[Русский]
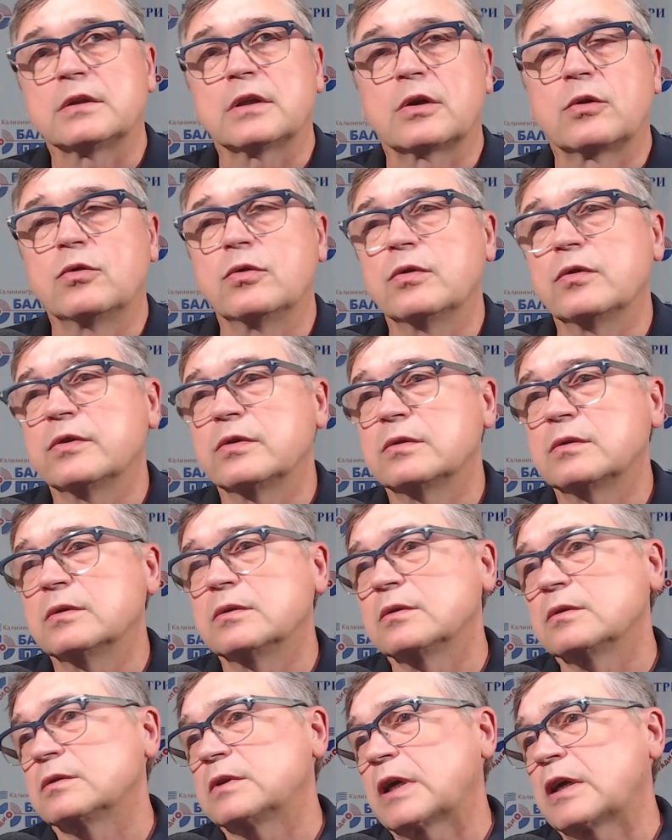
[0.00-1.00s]
Такой,
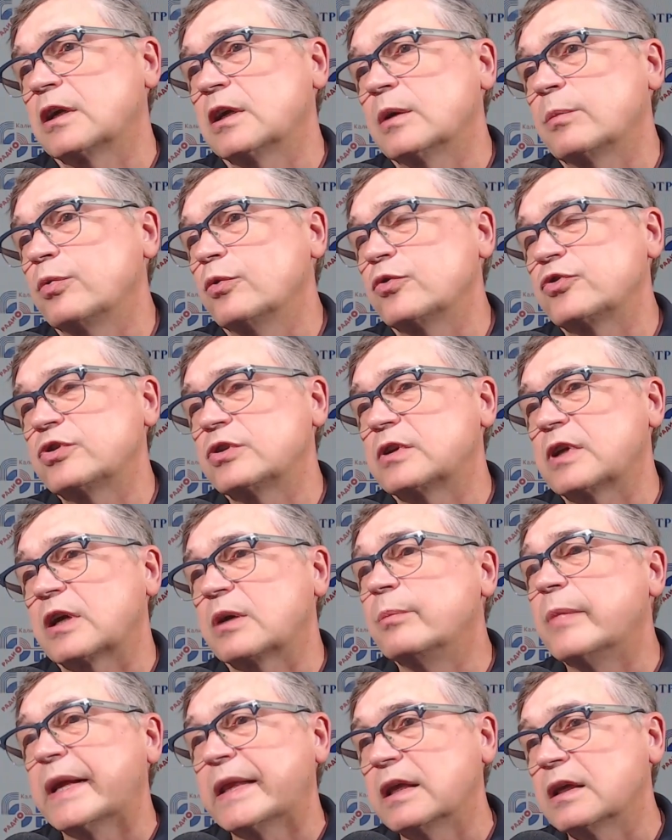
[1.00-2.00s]
э, такая площадь,
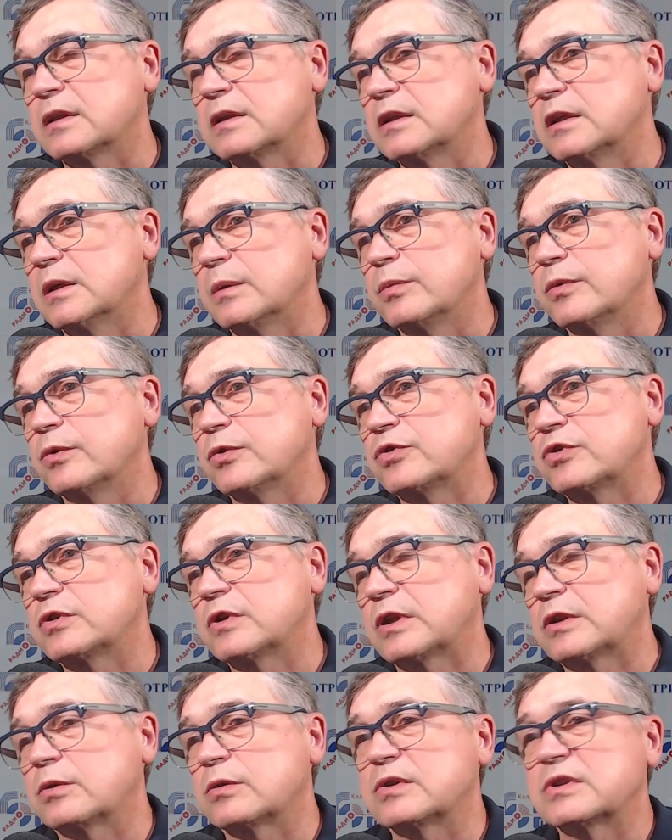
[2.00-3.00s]
как Монетная площадь,
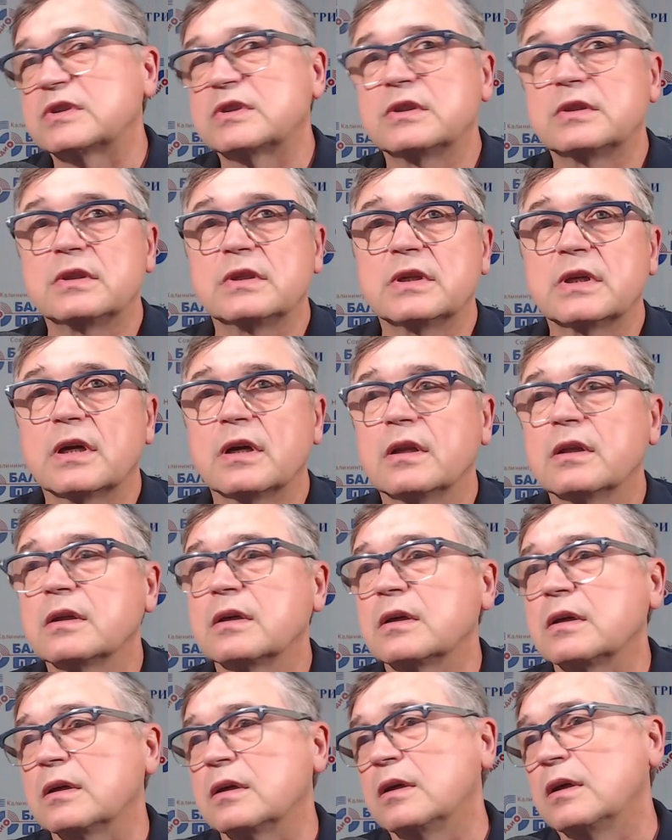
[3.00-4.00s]
которая
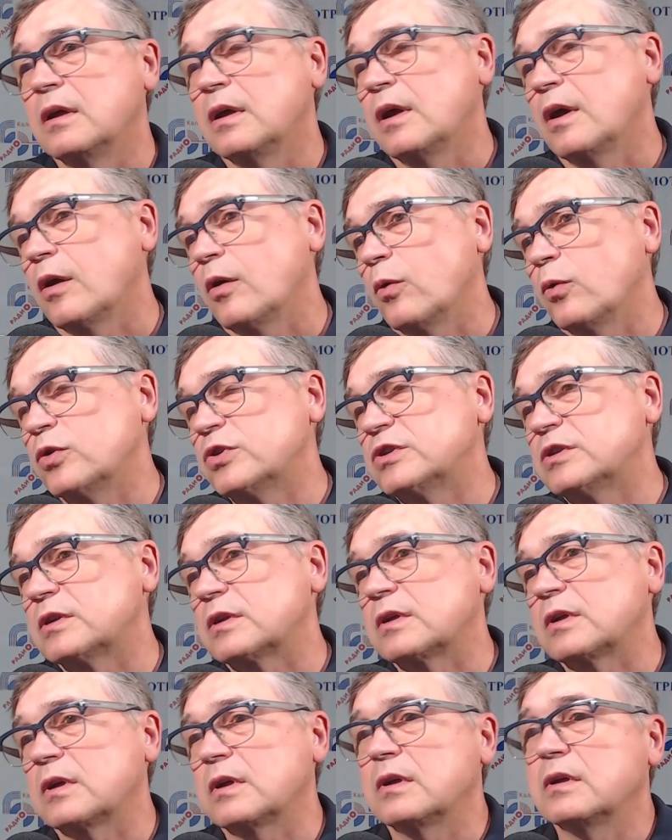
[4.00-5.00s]
соединяла э,
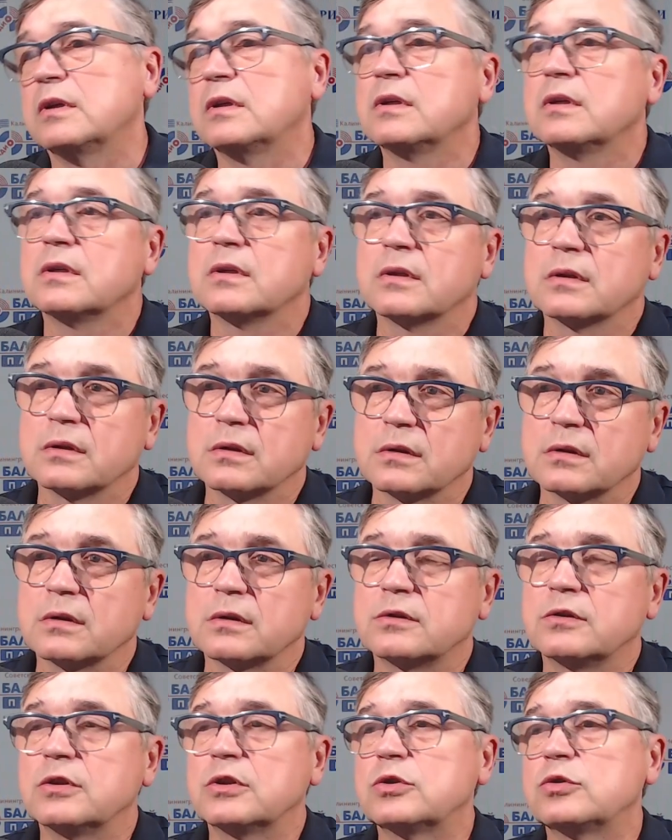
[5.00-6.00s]
озеро и
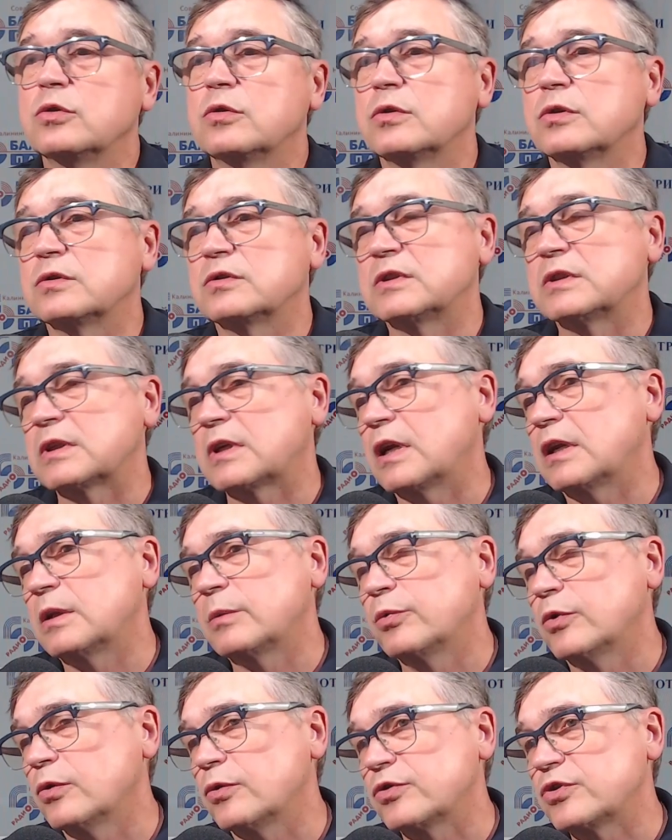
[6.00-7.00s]
э, территорию
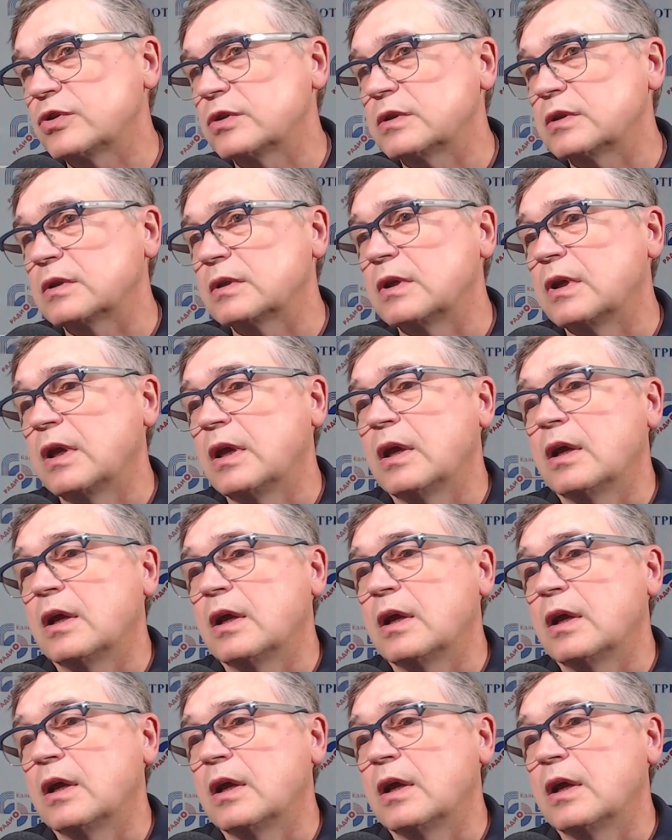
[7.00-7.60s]
центральной площади.